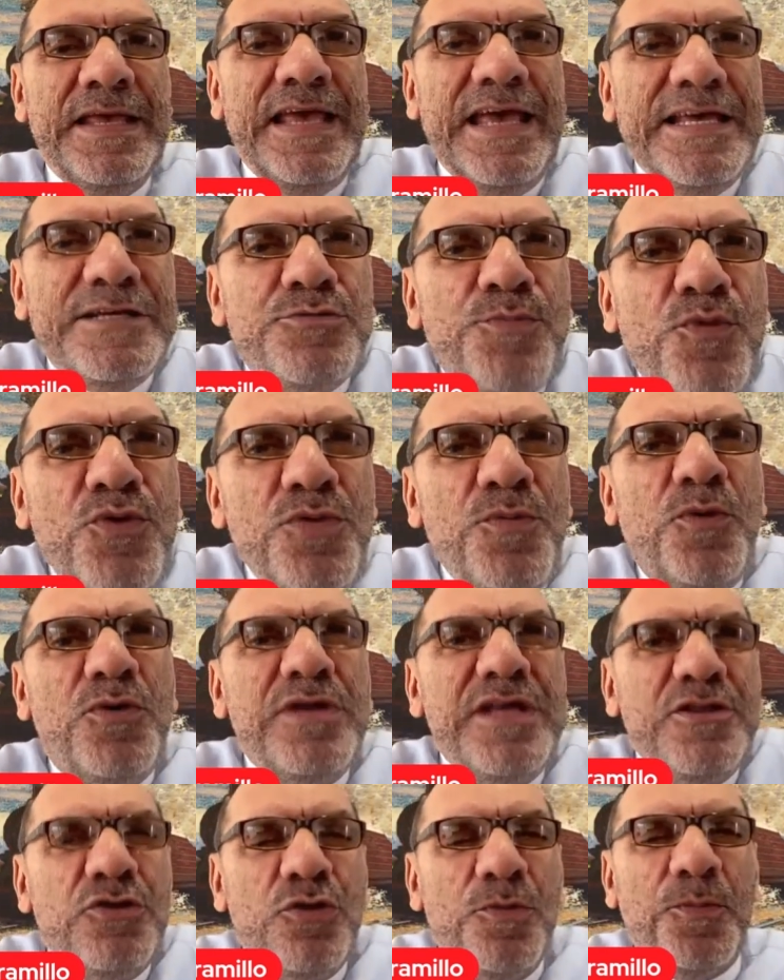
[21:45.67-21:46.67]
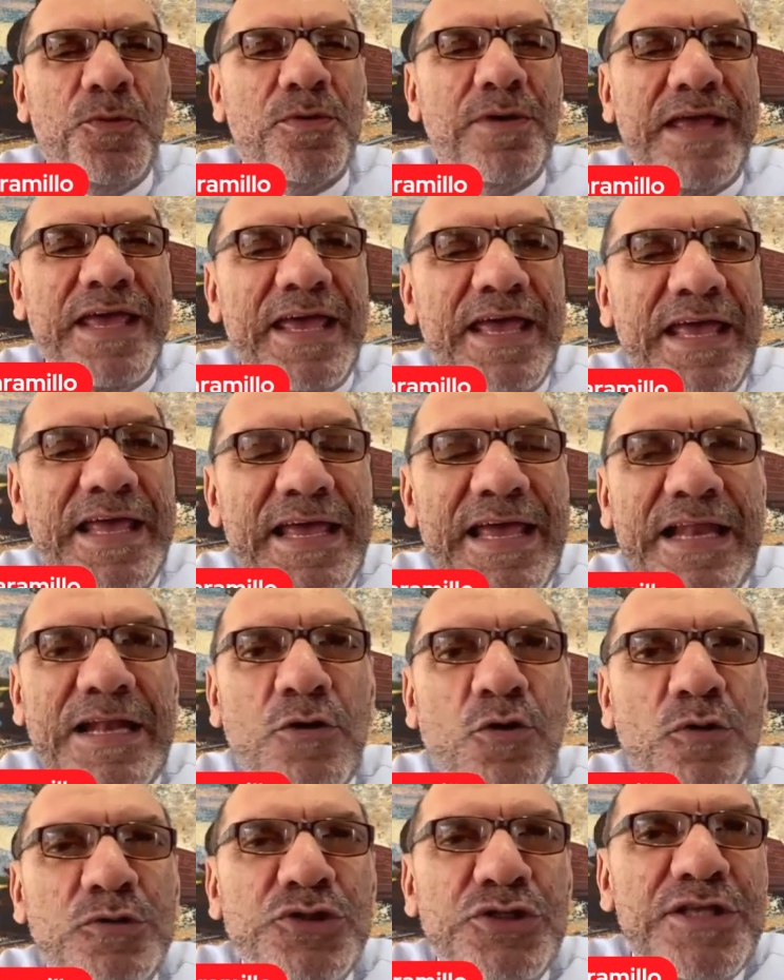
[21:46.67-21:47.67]
es muy bonito porque el
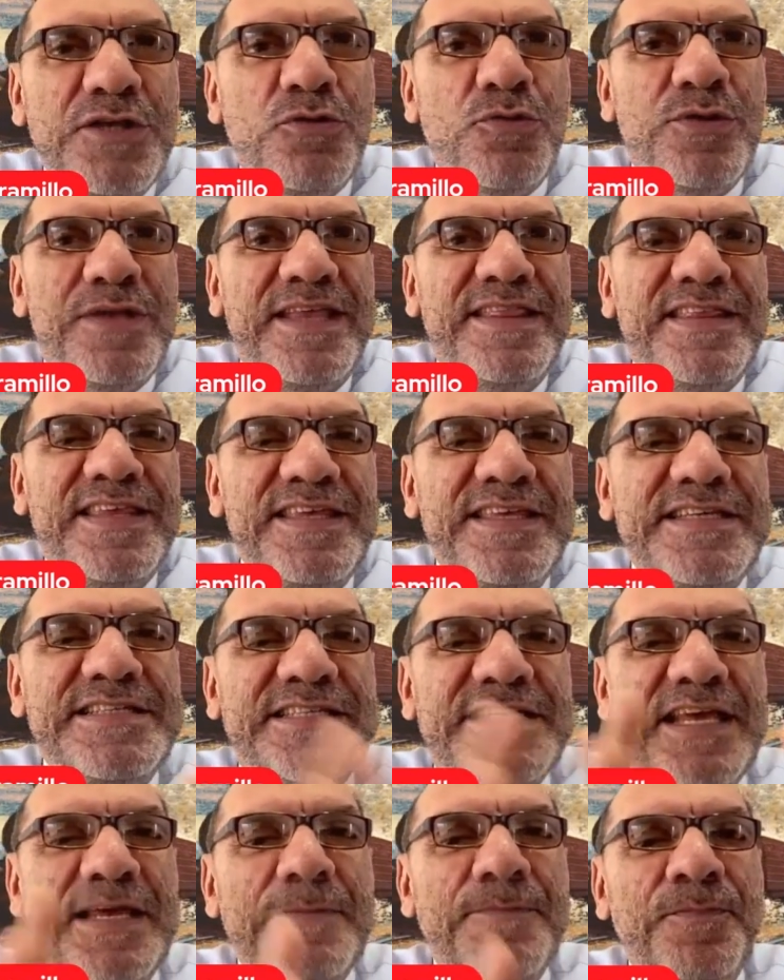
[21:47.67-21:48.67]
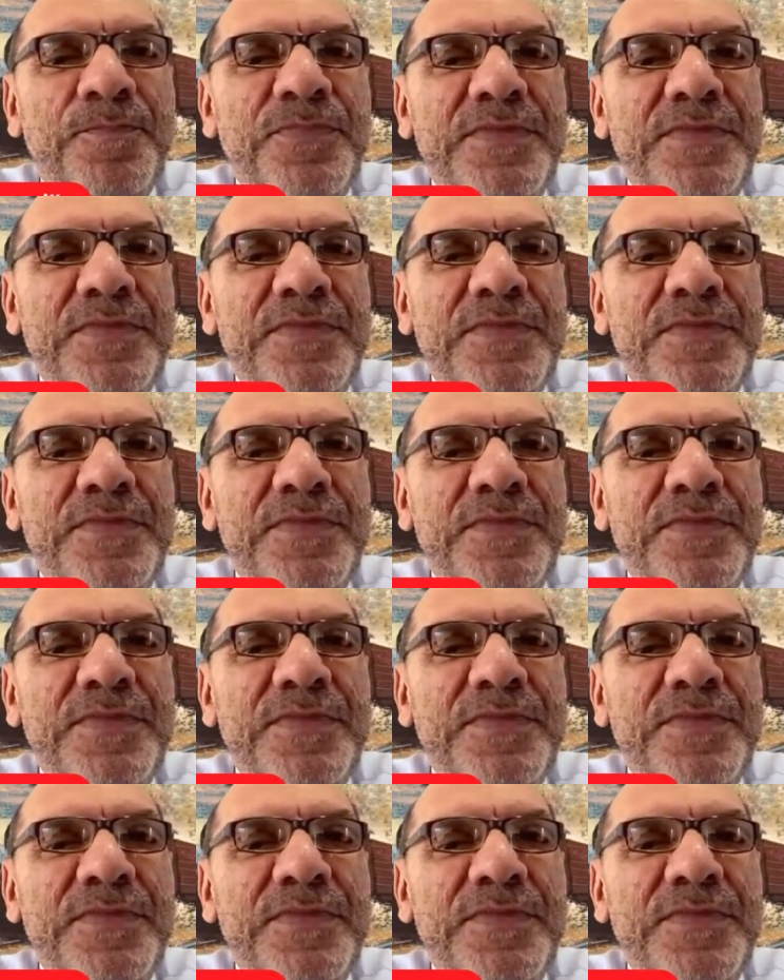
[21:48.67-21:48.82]
constituyente dice,